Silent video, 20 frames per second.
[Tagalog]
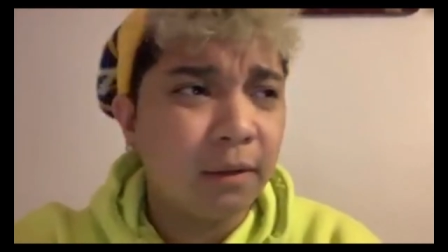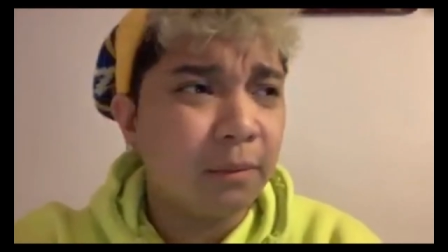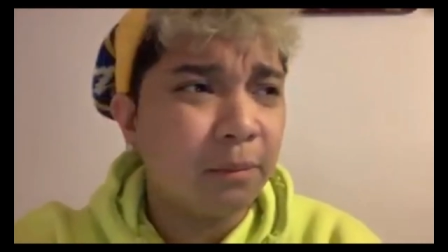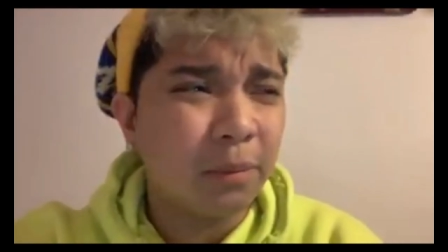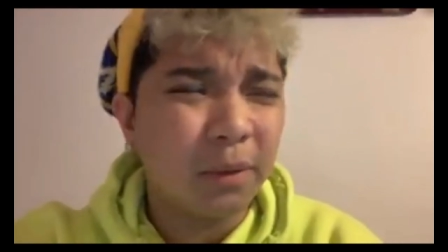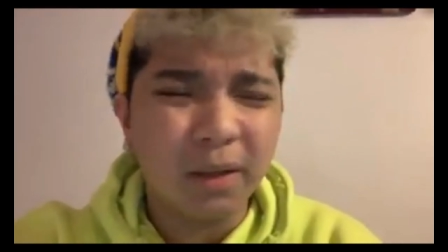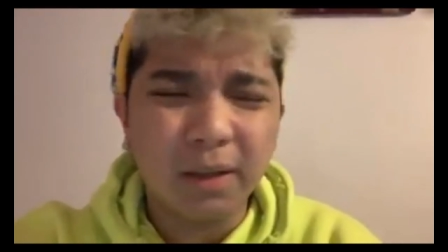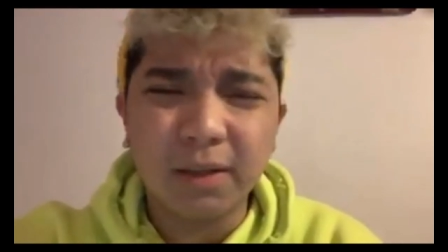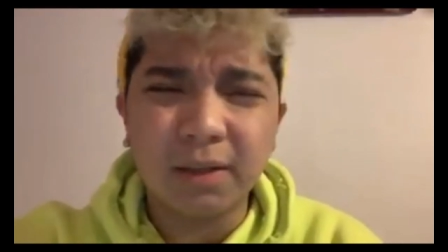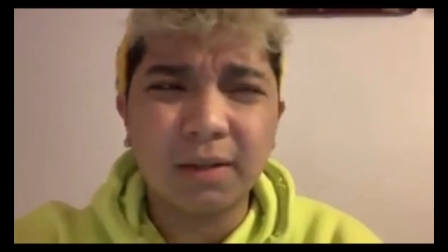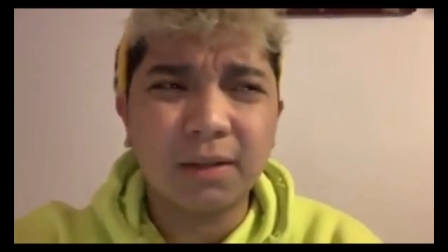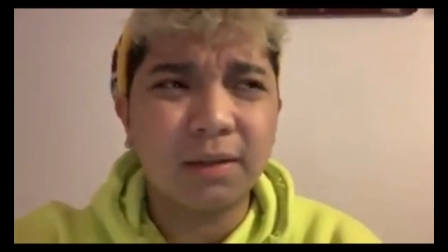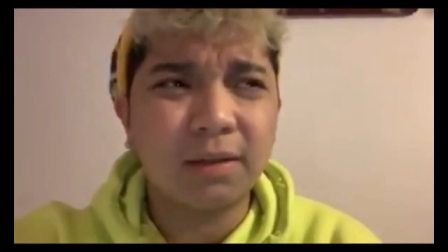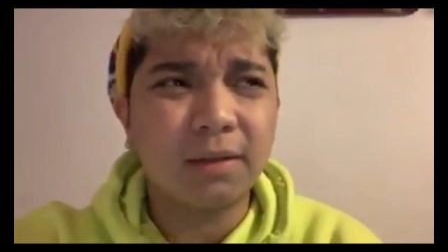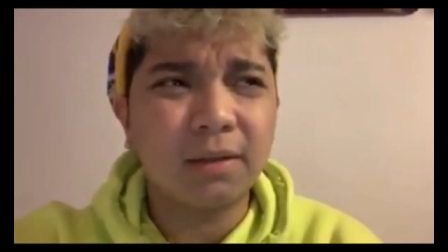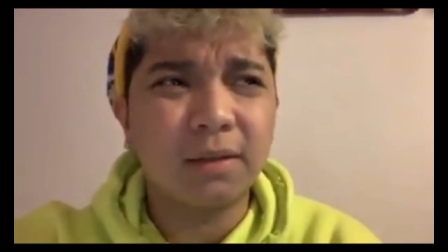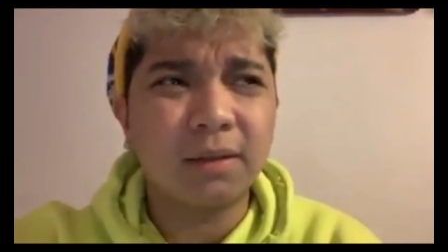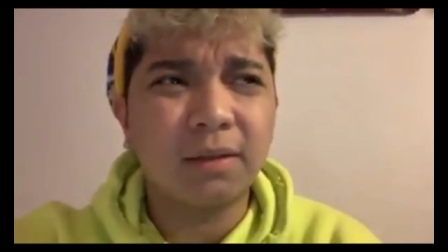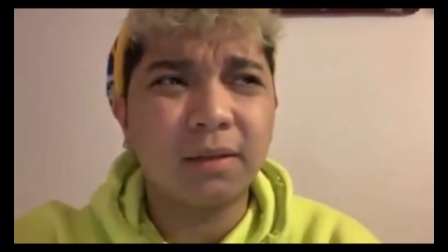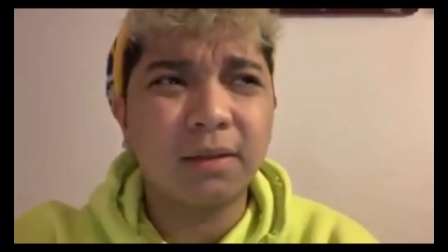plus
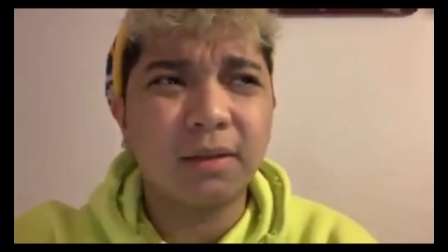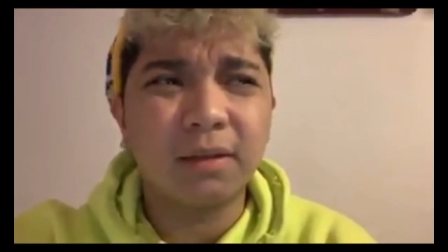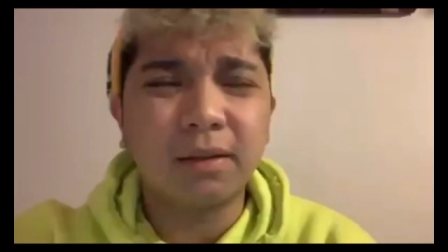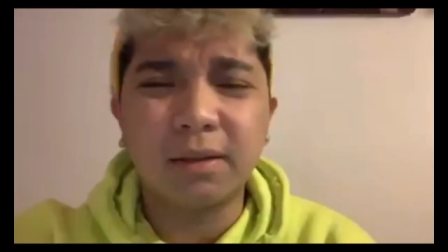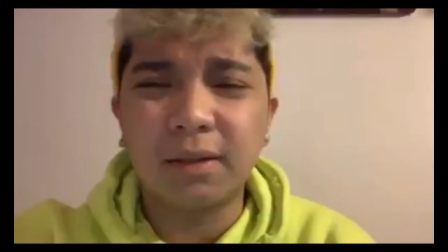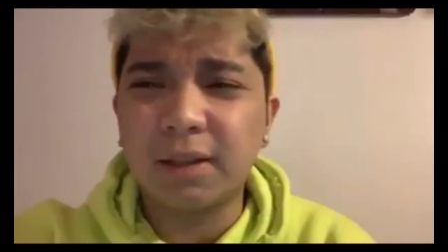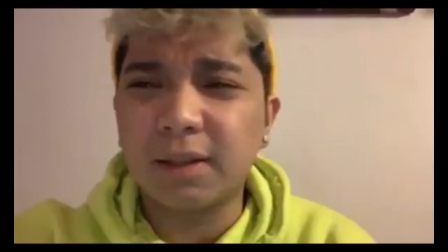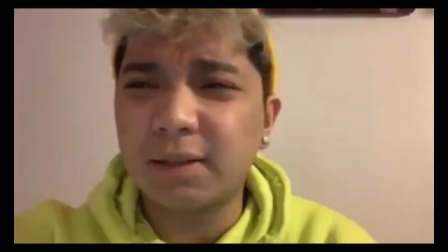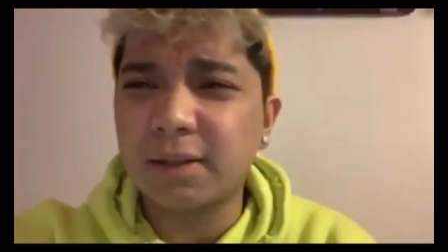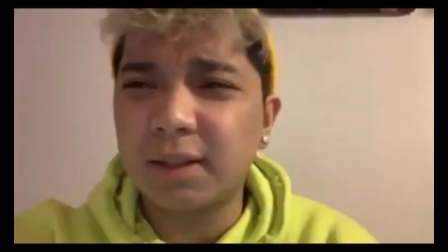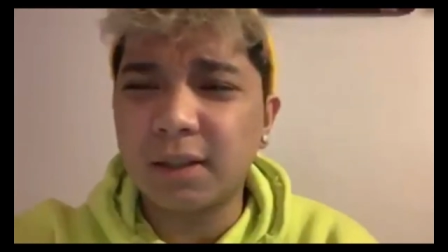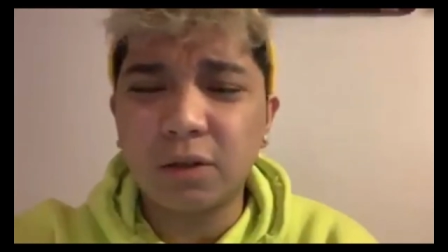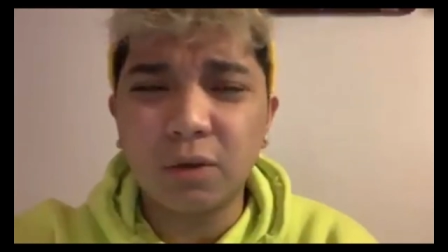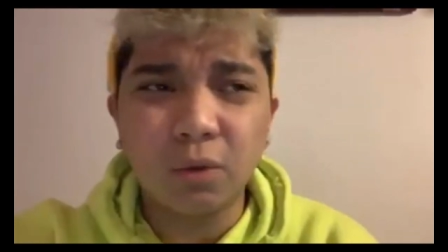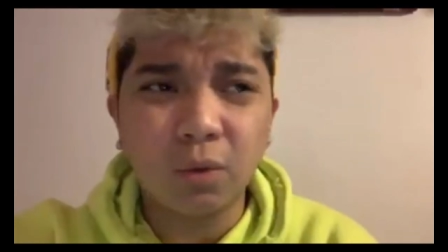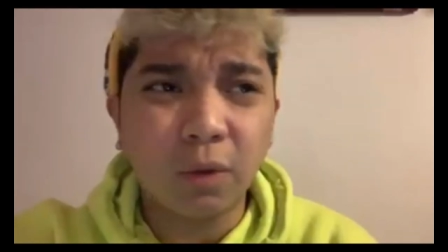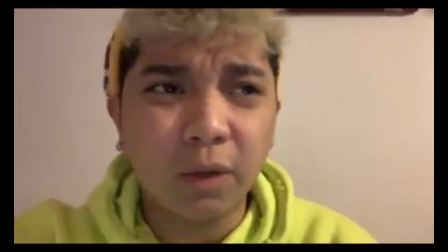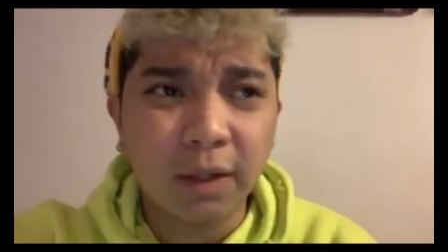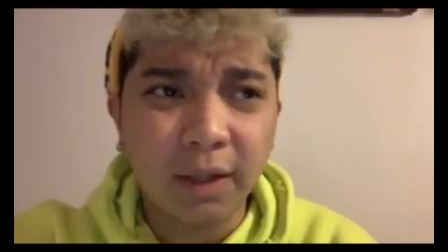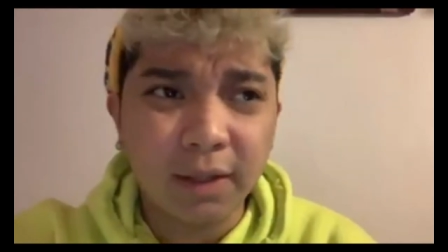nasa
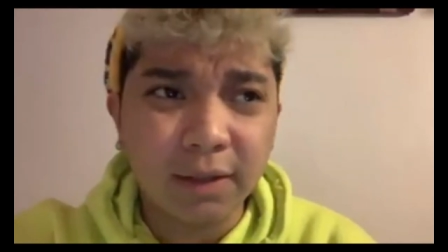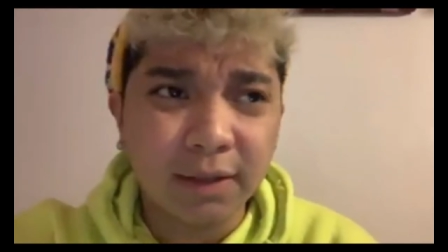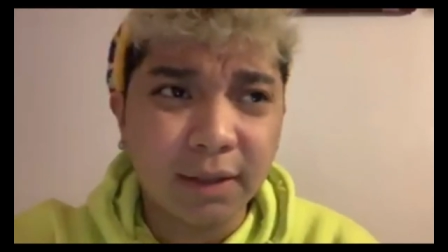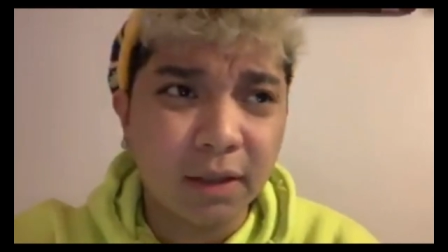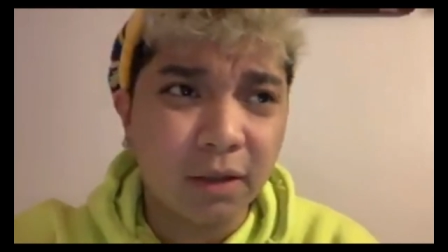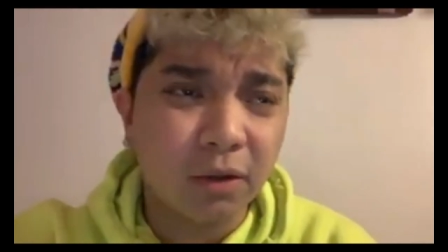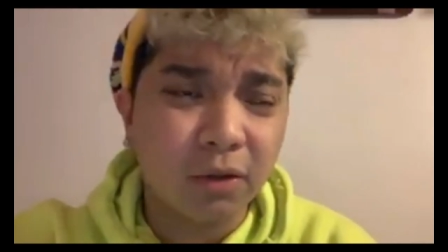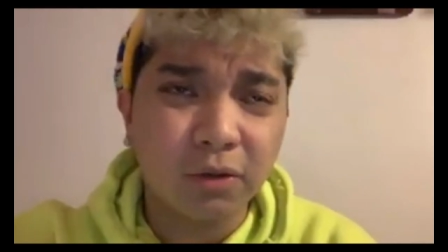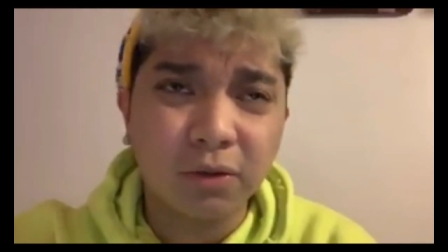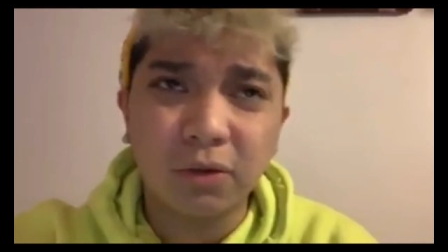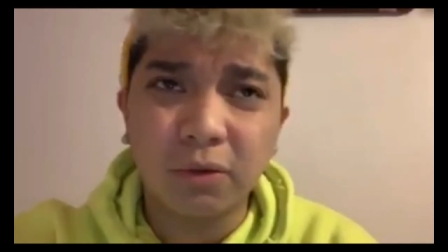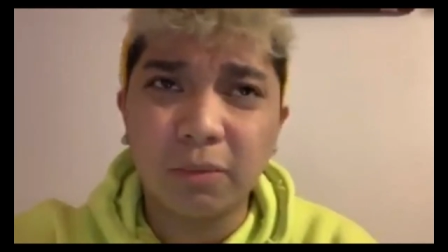UK kasi ako so